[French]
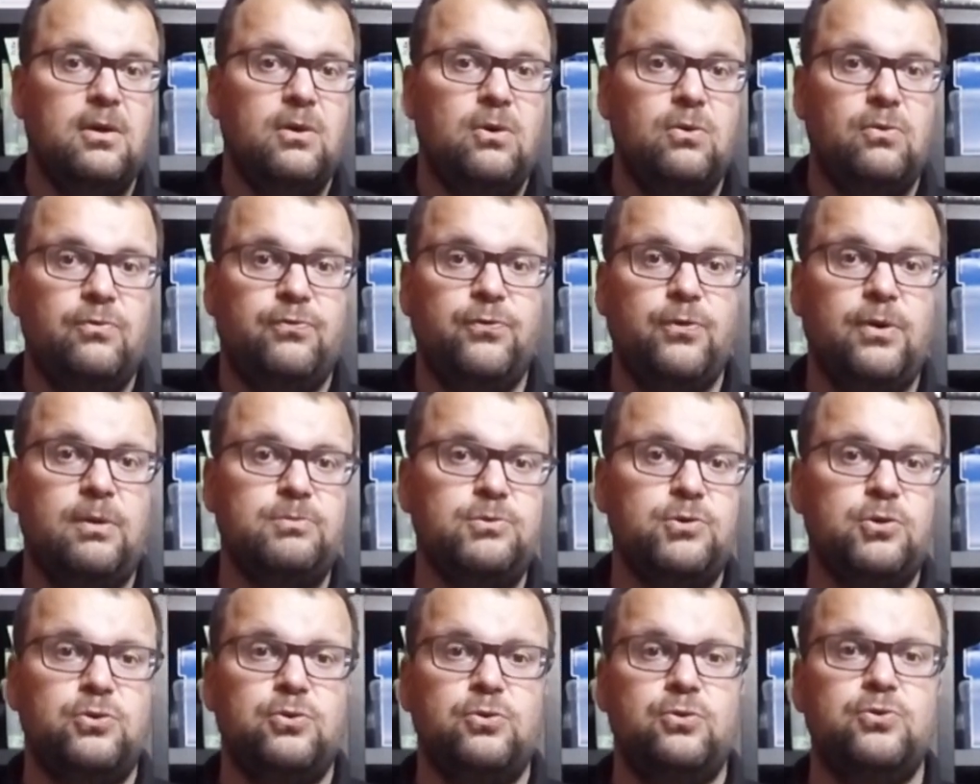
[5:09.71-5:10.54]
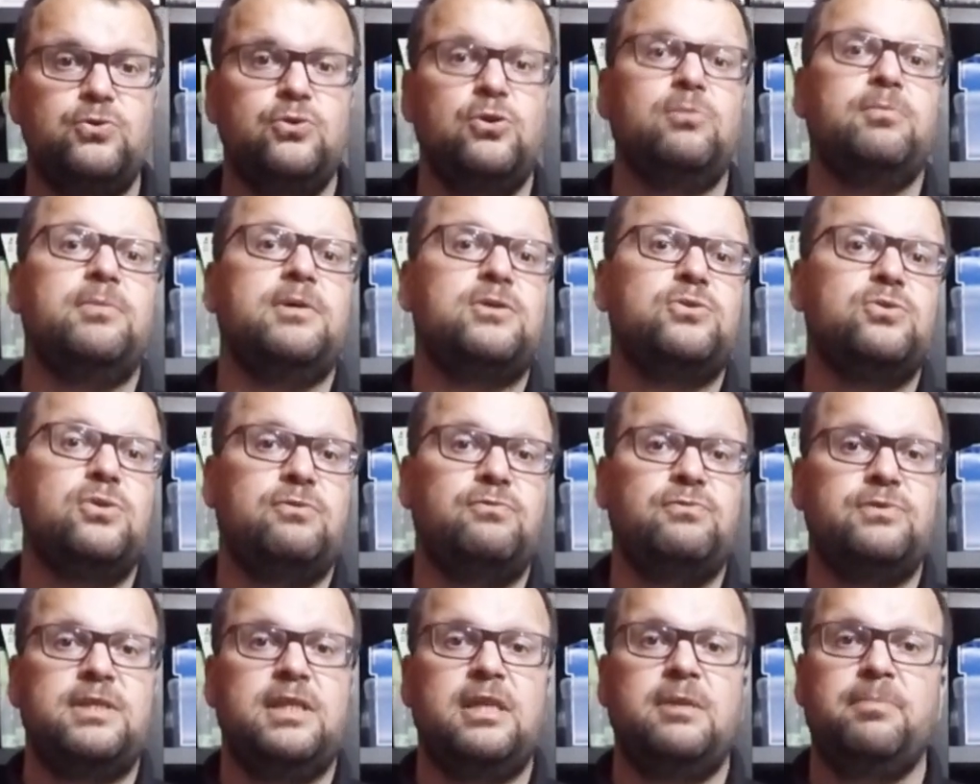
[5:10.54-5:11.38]
au fur et à mesure de l'usure, ben, soit
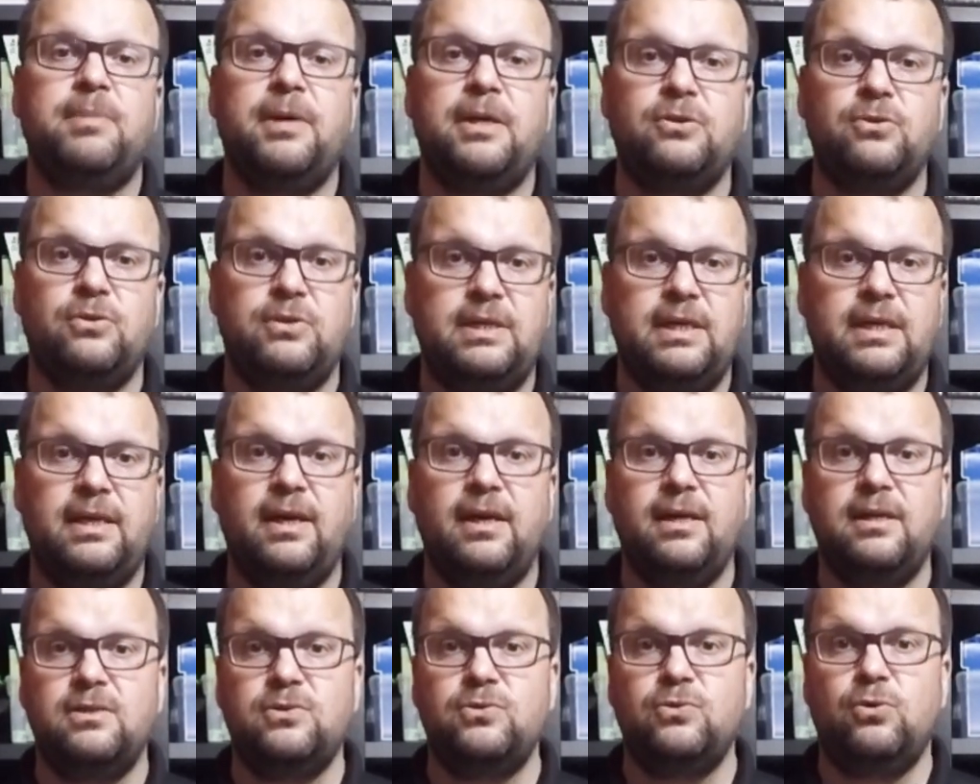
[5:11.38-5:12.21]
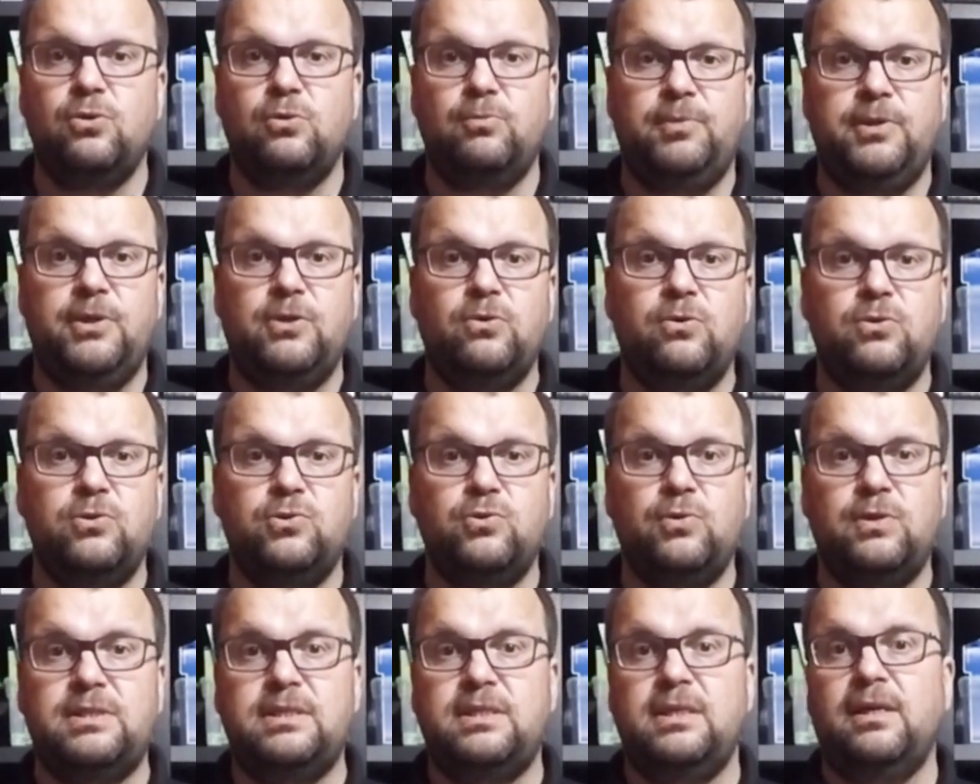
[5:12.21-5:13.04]
vous allez perdre des grains sur le picot,
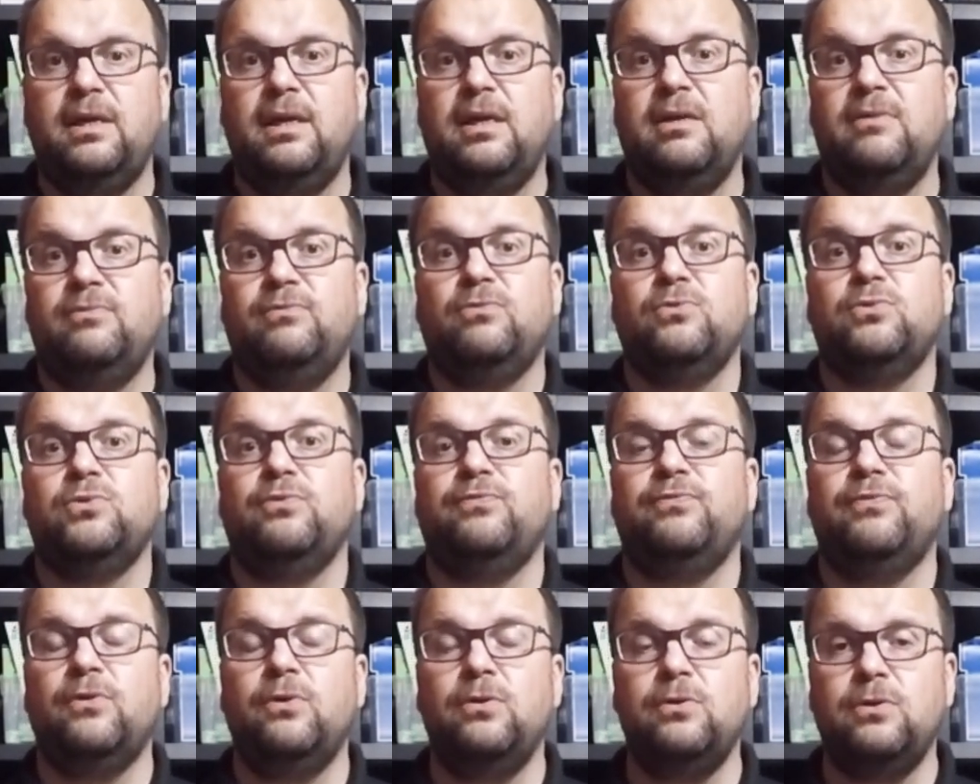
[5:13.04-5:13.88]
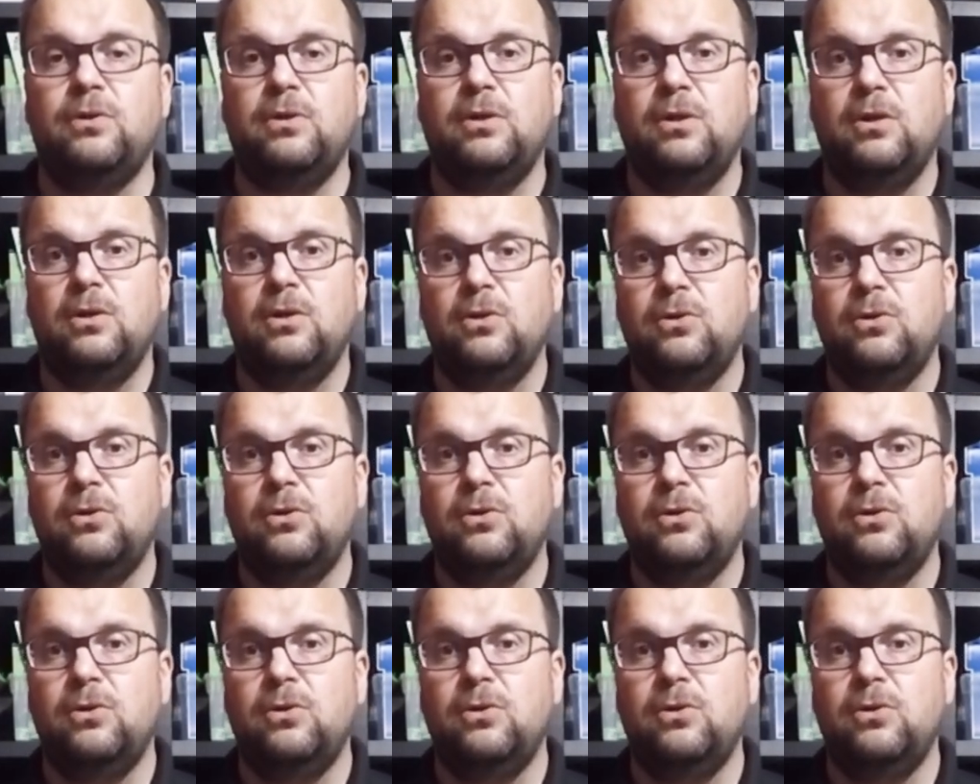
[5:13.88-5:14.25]
soit ces grains vont se fendre,